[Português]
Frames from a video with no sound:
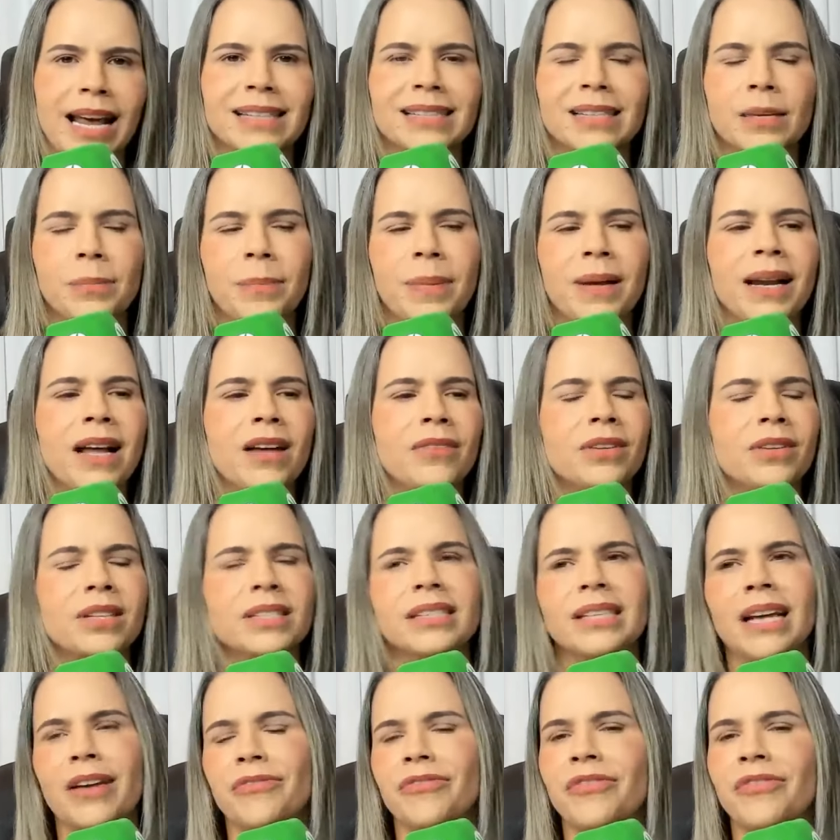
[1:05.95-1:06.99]
Essa palavra
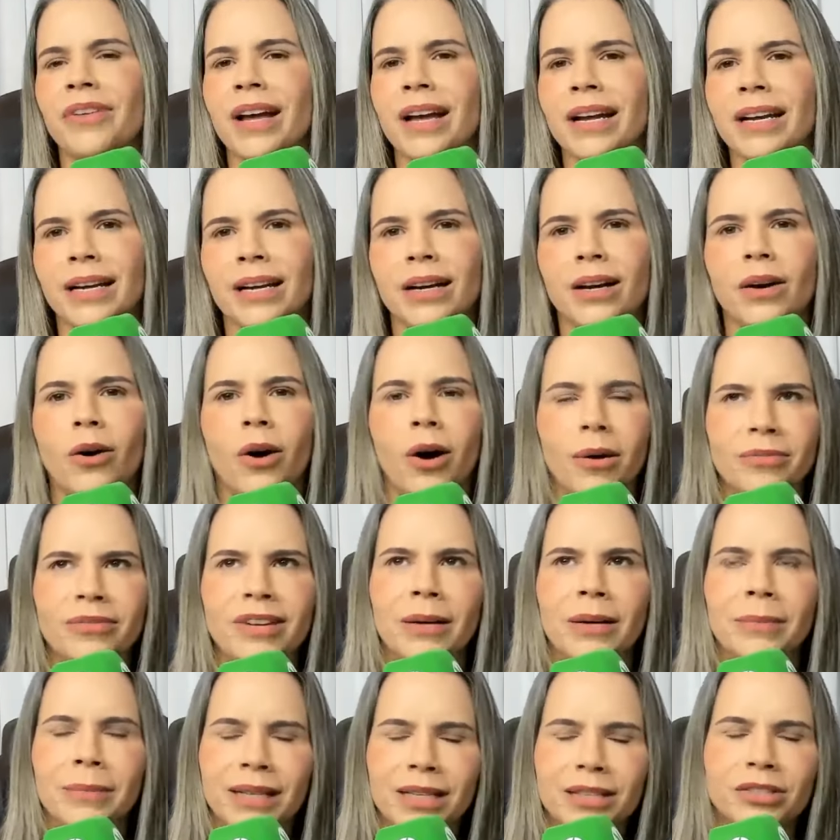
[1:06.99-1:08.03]
se refere,
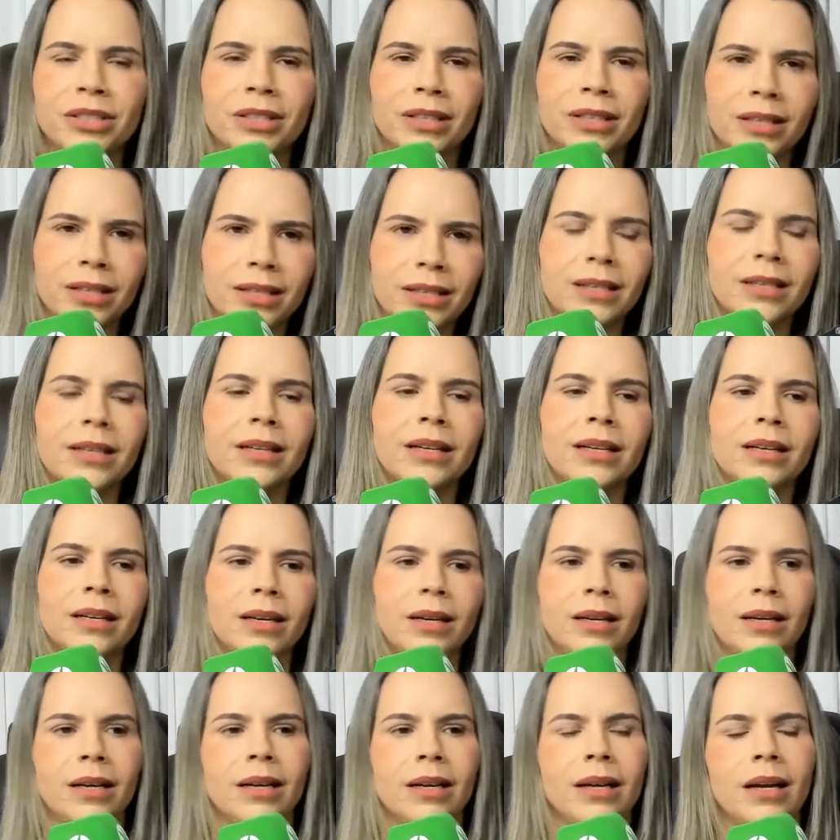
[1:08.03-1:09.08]
obviamente,
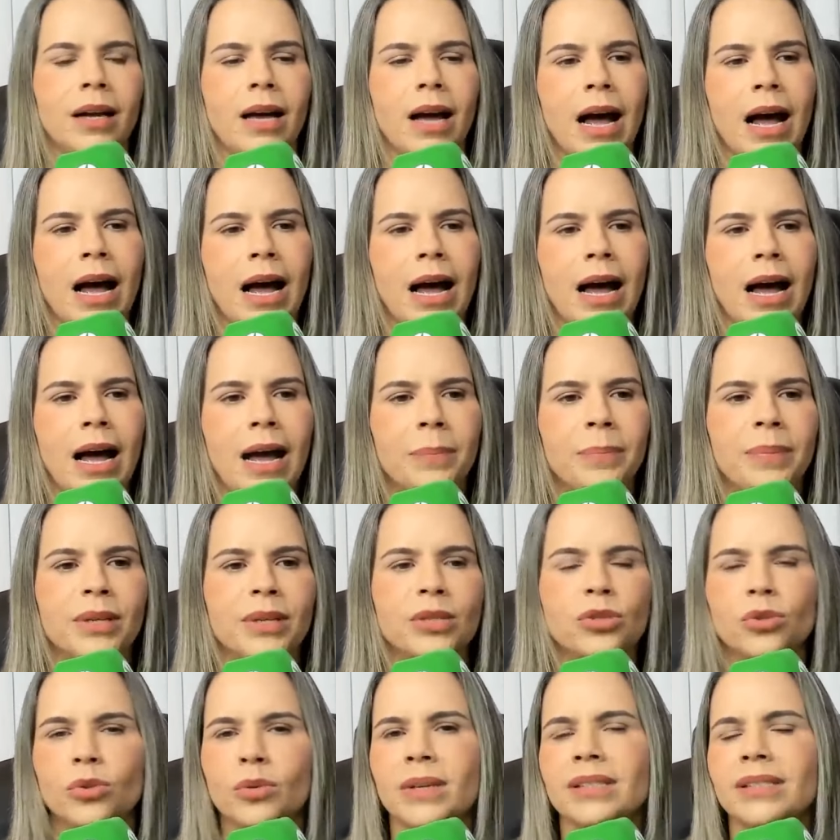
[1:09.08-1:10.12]
a, a
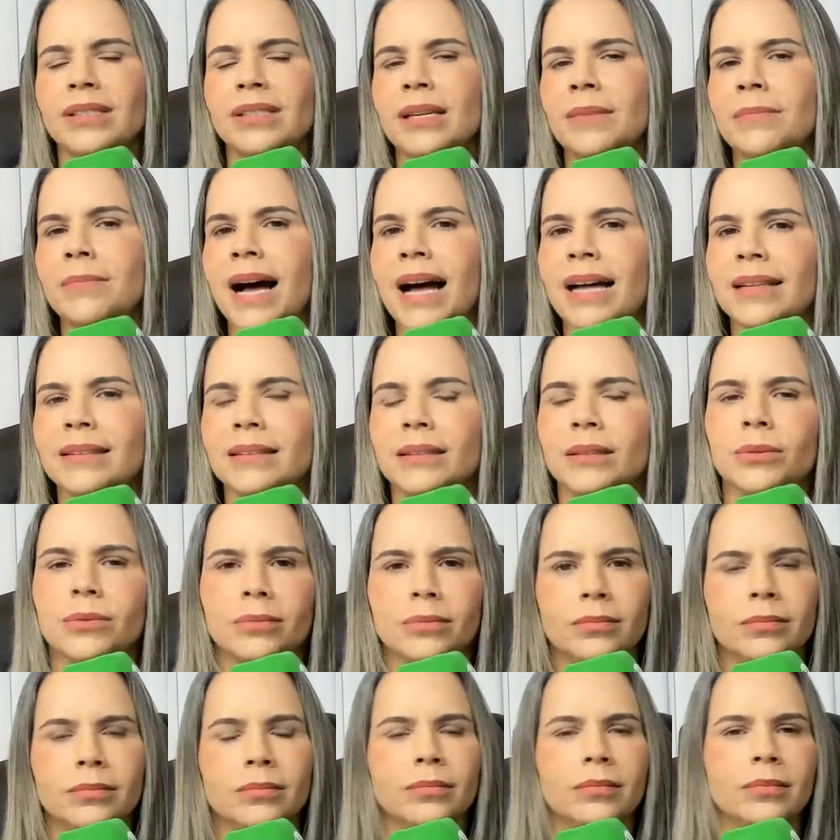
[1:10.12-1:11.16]
pessoas que
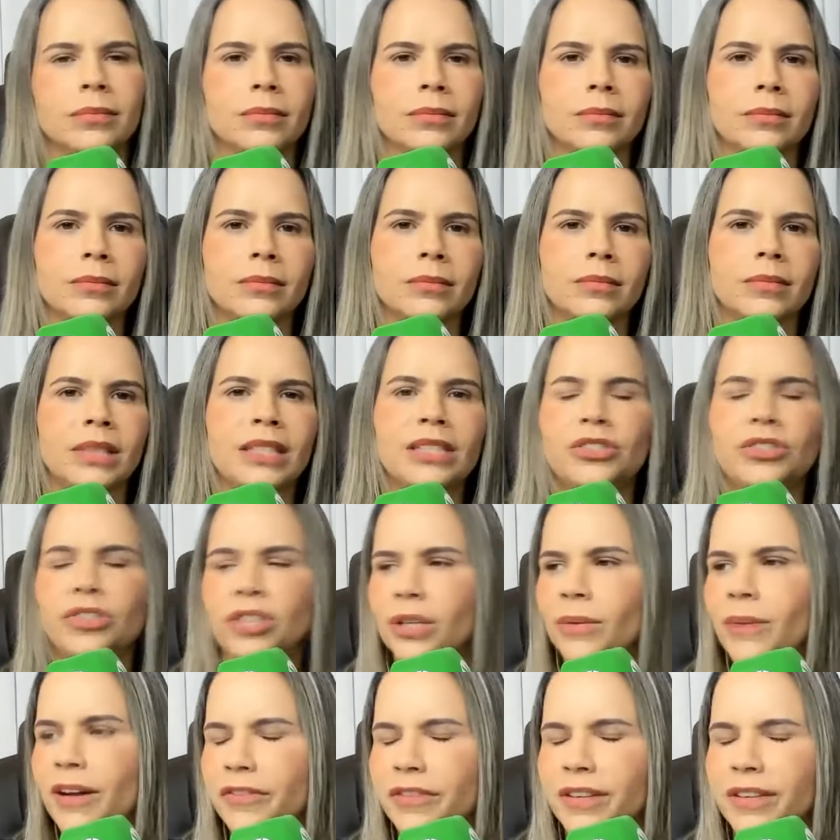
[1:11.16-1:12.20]
matam, que
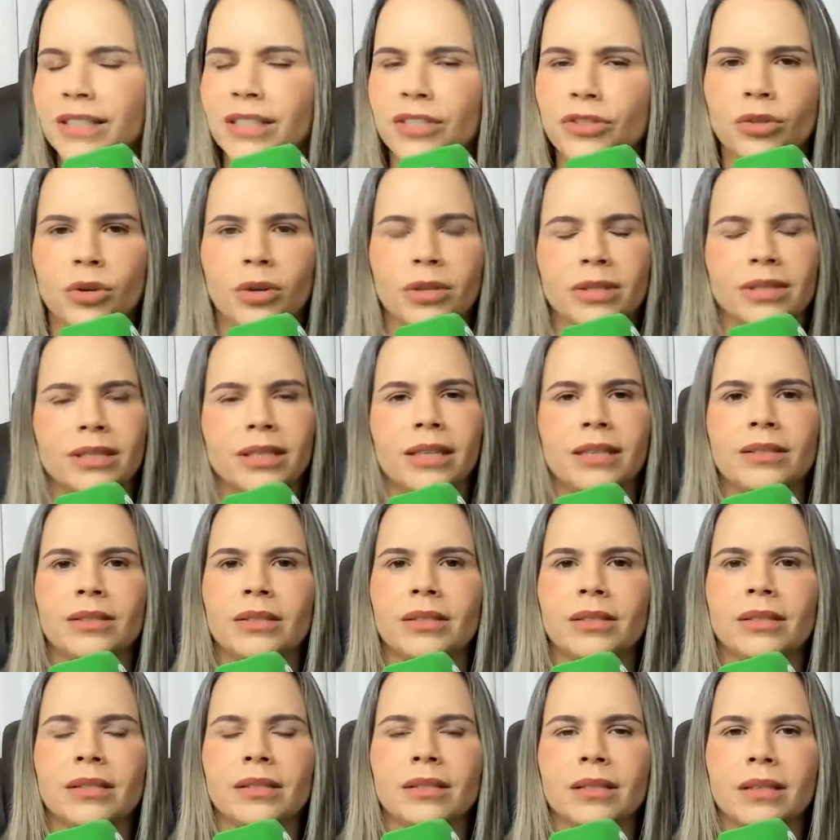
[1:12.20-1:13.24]
tiram a vida de
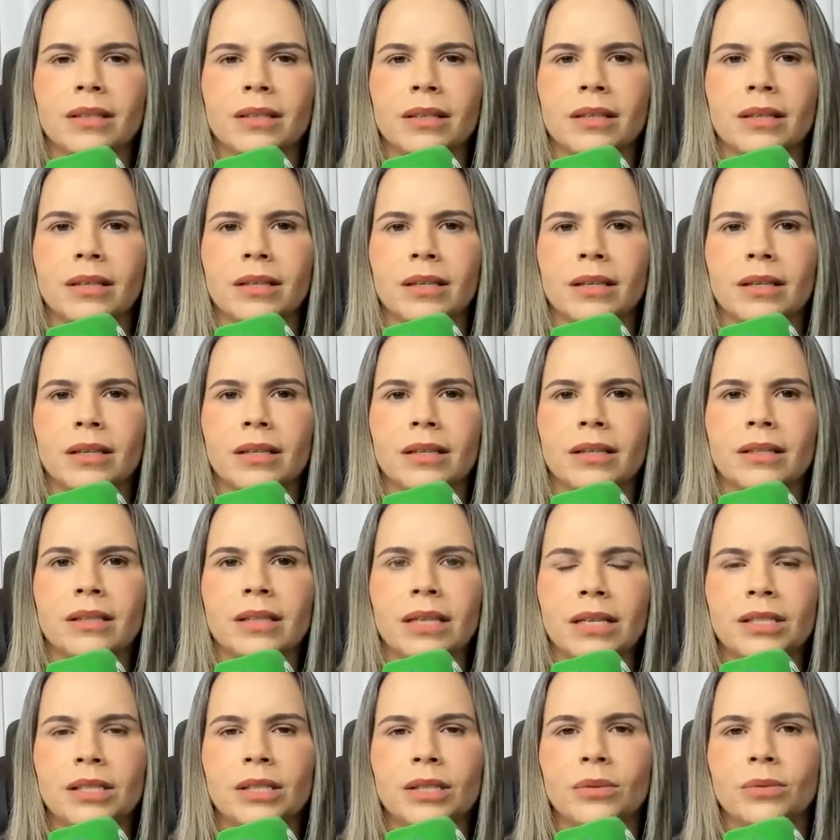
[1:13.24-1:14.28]
inocentes,
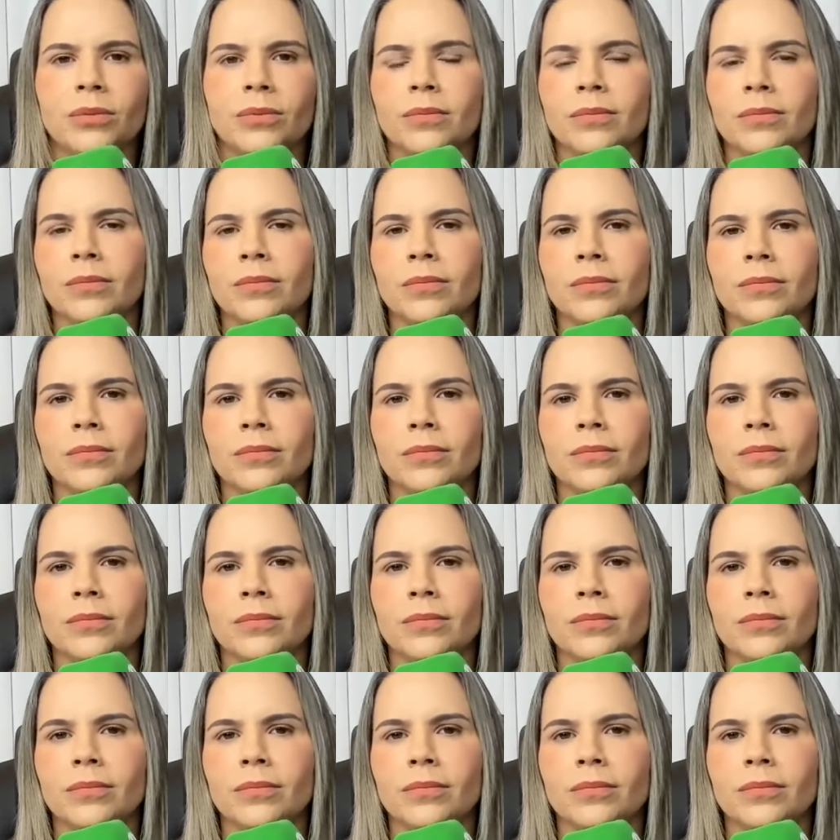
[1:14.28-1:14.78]
sejam